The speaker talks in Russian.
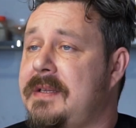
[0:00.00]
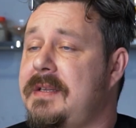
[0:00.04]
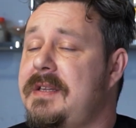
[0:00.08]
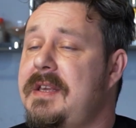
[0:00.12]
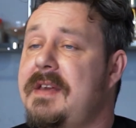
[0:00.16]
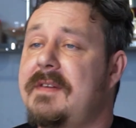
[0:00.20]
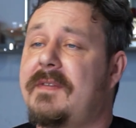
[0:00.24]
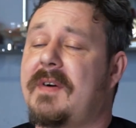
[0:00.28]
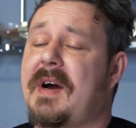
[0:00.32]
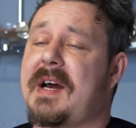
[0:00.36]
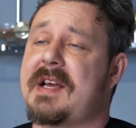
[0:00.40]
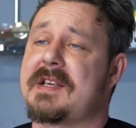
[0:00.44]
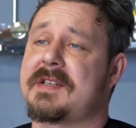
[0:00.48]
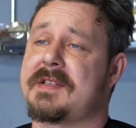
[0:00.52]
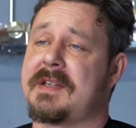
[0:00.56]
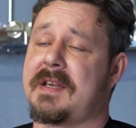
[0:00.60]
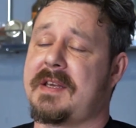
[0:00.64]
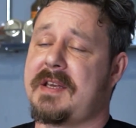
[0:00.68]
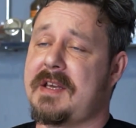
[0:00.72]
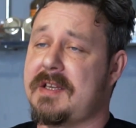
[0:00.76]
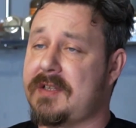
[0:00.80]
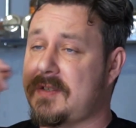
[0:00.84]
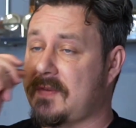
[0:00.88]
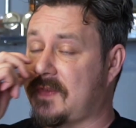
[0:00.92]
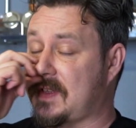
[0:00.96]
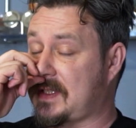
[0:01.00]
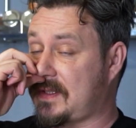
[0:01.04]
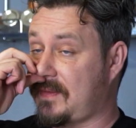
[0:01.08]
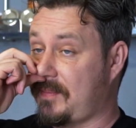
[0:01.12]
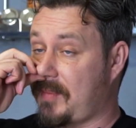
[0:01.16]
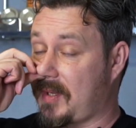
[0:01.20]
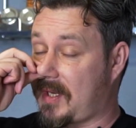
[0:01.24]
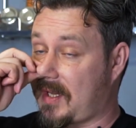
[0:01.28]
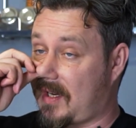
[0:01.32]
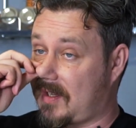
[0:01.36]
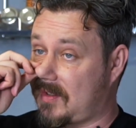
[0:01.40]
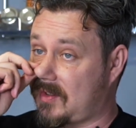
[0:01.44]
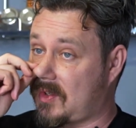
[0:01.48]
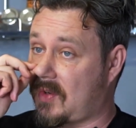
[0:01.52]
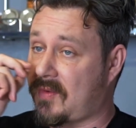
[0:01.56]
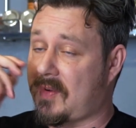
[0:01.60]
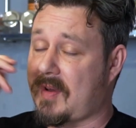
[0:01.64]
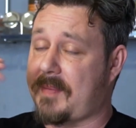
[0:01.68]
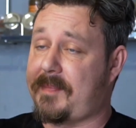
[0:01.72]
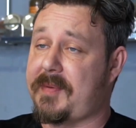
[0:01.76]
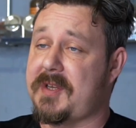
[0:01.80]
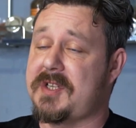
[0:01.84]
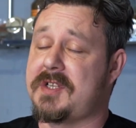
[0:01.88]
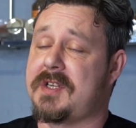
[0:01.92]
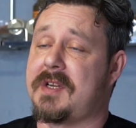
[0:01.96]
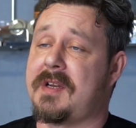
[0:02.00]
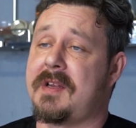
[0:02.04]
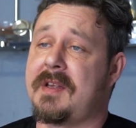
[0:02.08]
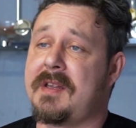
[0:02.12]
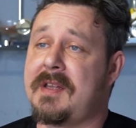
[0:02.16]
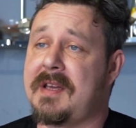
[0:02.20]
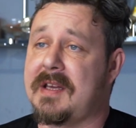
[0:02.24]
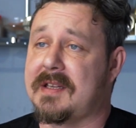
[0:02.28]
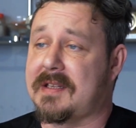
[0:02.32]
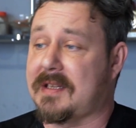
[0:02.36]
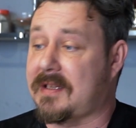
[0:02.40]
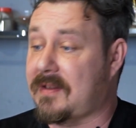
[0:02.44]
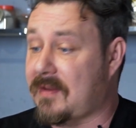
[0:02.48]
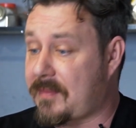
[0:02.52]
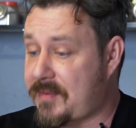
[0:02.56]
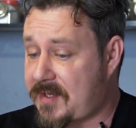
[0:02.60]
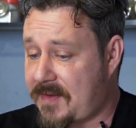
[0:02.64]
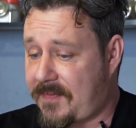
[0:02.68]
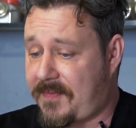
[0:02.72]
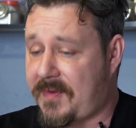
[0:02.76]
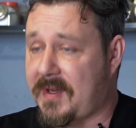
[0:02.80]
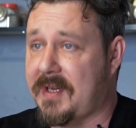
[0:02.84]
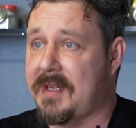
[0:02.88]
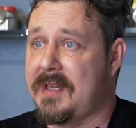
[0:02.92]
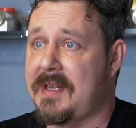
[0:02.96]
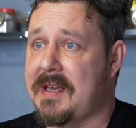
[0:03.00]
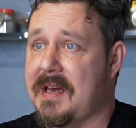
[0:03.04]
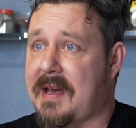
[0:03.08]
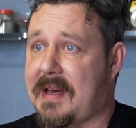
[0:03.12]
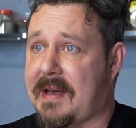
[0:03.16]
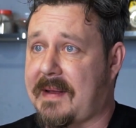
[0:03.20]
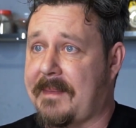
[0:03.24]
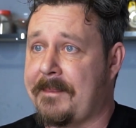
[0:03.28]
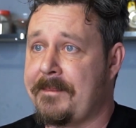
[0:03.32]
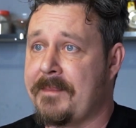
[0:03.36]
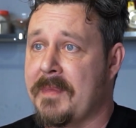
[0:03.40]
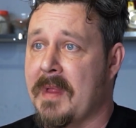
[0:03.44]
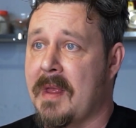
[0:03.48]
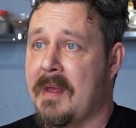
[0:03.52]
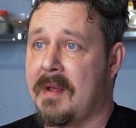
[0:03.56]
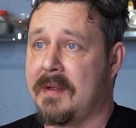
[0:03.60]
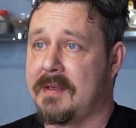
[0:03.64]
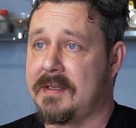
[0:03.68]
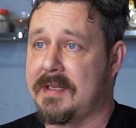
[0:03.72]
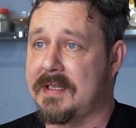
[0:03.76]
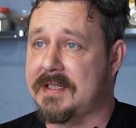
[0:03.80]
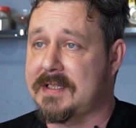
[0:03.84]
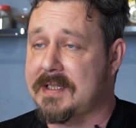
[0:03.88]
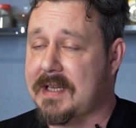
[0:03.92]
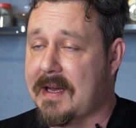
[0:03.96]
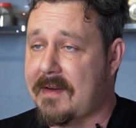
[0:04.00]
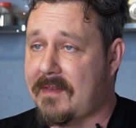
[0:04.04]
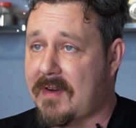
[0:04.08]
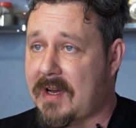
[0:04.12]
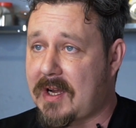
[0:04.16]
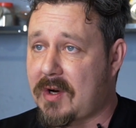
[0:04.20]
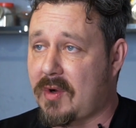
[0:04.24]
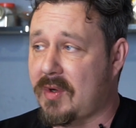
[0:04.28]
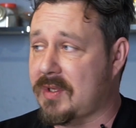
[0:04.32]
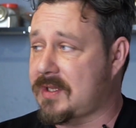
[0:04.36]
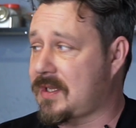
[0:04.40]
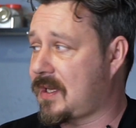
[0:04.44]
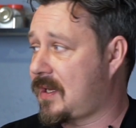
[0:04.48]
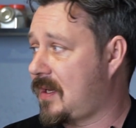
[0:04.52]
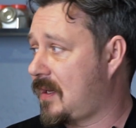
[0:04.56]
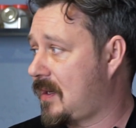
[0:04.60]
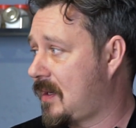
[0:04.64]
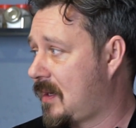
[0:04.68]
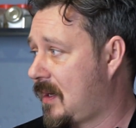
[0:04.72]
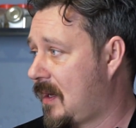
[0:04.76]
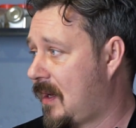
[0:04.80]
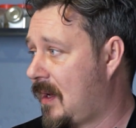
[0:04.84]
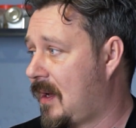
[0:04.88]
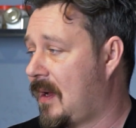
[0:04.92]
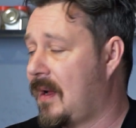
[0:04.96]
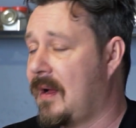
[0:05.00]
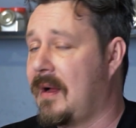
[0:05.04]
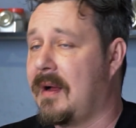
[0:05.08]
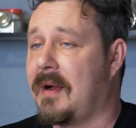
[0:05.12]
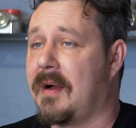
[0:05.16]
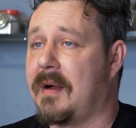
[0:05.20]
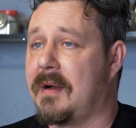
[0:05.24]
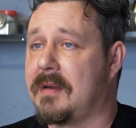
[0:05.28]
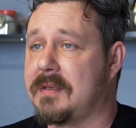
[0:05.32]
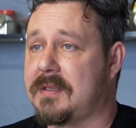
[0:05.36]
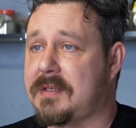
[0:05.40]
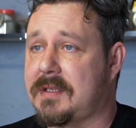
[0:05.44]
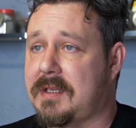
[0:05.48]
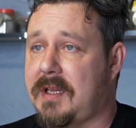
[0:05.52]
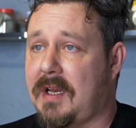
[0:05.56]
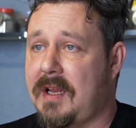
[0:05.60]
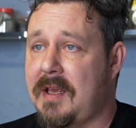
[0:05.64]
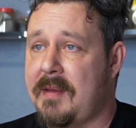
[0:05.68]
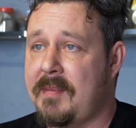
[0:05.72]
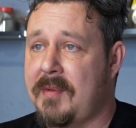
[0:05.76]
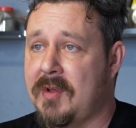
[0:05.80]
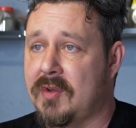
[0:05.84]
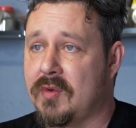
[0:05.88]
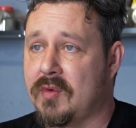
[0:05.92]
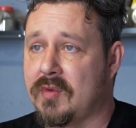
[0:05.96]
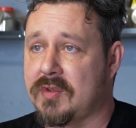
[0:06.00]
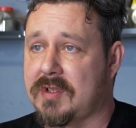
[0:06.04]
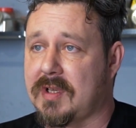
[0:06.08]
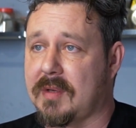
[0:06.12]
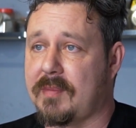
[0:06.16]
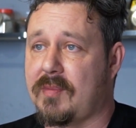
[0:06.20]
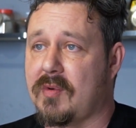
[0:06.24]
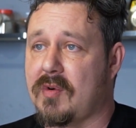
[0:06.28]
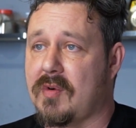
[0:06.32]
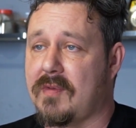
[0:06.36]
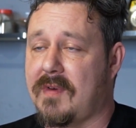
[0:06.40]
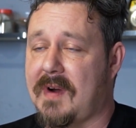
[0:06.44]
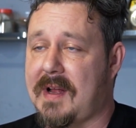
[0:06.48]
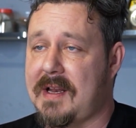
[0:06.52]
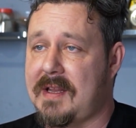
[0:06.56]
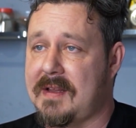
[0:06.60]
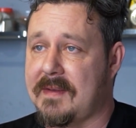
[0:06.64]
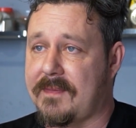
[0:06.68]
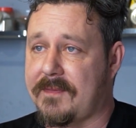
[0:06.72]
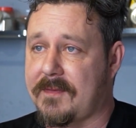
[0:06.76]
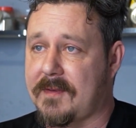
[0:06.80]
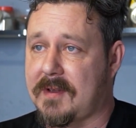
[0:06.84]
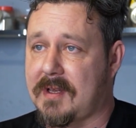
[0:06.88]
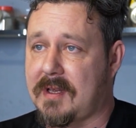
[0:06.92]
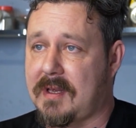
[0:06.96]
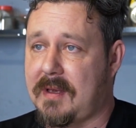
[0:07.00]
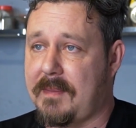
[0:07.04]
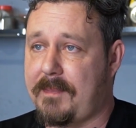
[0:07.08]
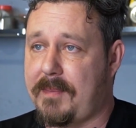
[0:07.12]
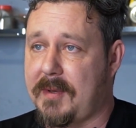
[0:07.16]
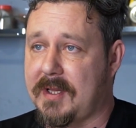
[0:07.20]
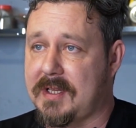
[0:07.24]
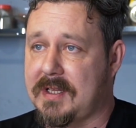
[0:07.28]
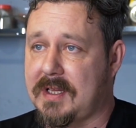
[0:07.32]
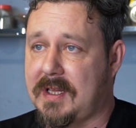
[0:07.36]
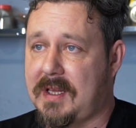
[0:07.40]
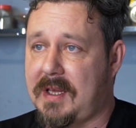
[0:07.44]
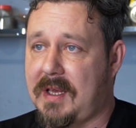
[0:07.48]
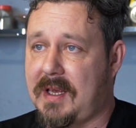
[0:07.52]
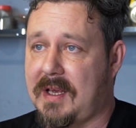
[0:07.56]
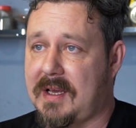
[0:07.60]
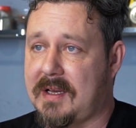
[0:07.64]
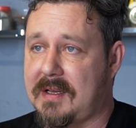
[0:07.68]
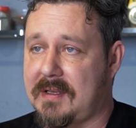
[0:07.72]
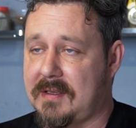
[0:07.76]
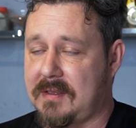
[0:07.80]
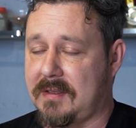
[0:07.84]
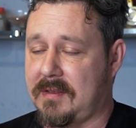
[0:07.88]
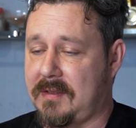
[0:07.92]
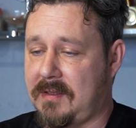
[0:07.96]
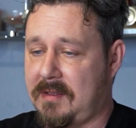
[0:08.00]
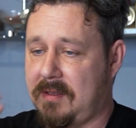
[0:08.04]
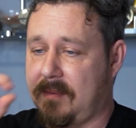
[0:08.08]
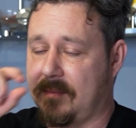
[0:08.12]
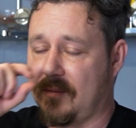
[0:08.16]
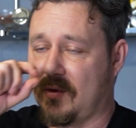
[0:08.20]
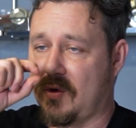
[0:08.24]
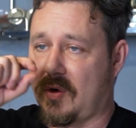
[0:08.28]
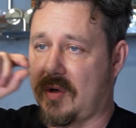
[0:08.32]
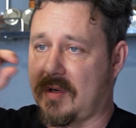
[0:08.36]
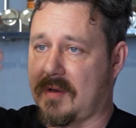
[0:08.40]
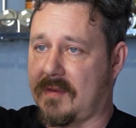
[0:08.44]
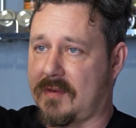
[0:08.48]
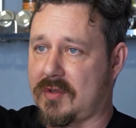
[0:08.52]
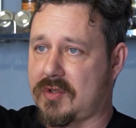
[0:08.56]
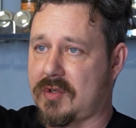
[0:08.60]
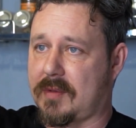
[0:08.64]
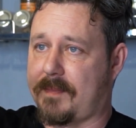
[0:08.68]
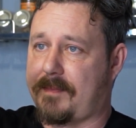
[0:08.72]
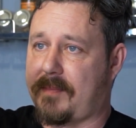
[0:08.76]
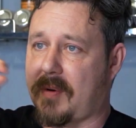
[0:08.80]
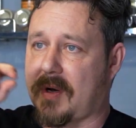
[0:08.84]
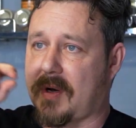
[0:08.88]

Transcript: неважно, есть у вас микроволновая печь или нет, это вообще фигня. На сковородке 3 минуты буквально в кипятке, немного, вот, чтобы